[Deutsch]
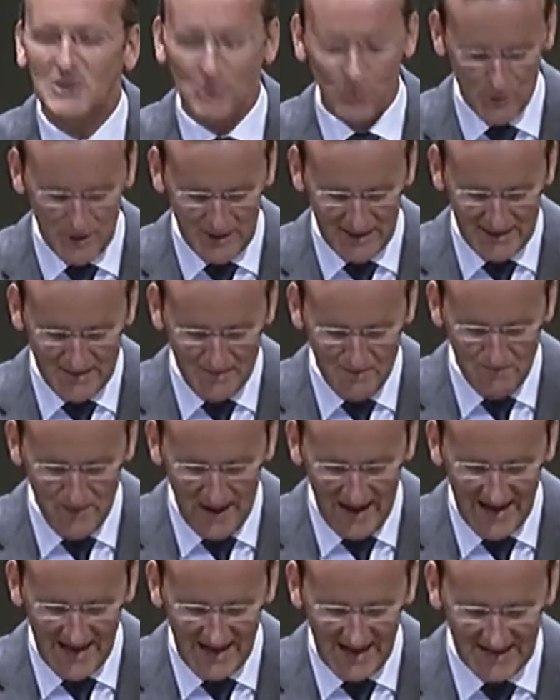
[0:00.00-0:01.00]
jungen
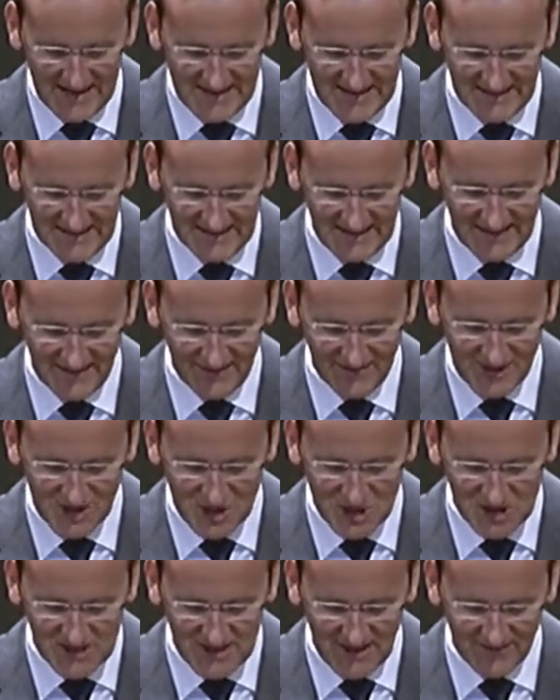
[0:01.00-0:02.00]
Beilen den
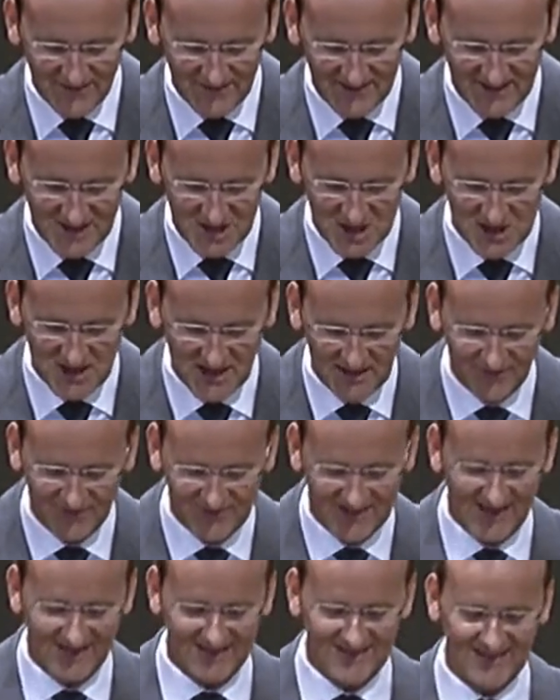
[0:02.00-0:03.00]
Verstand
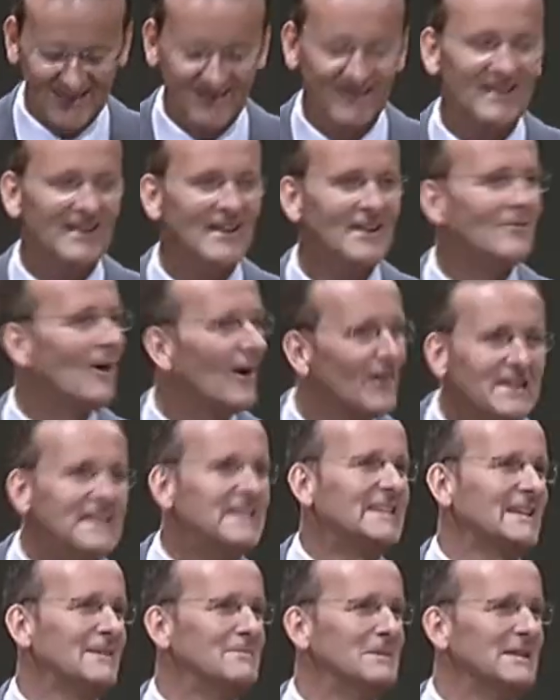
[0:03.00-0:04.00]
geschärft hatte, war nicht